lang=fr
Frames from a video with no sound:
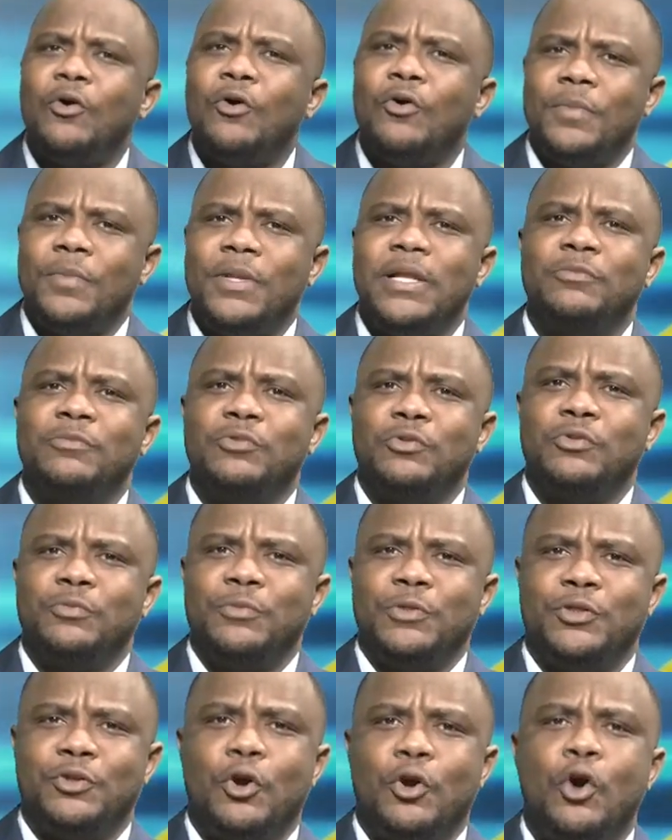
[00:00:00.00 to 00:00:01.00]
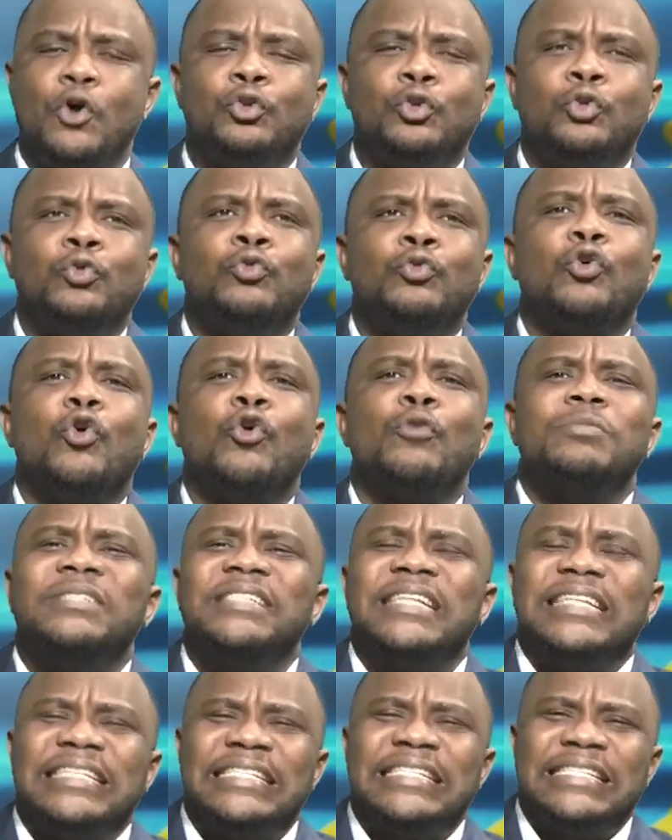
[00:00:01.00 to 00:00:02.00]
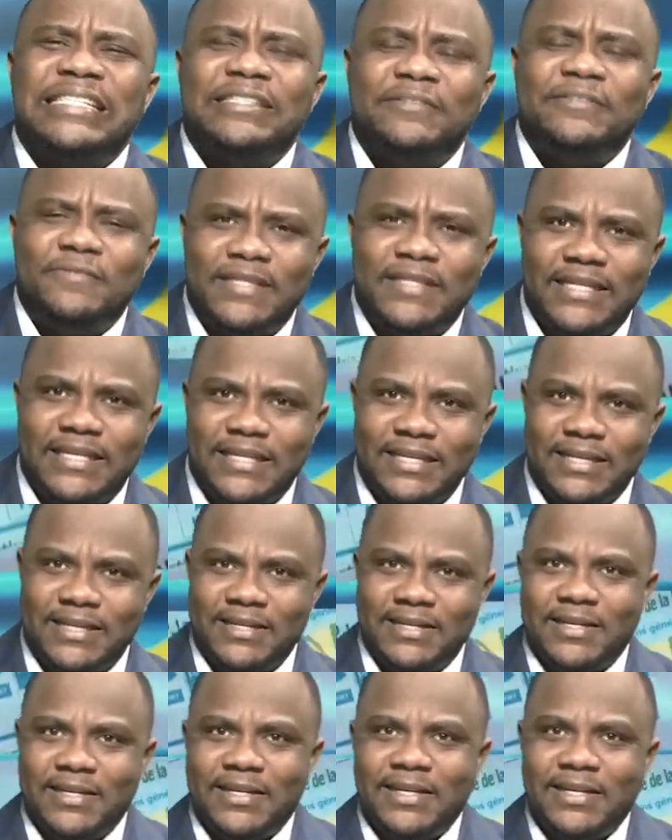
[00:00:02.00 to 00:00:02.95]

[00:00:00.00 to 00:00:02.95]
Alors, mesdames et messieurs, en toute objectivité,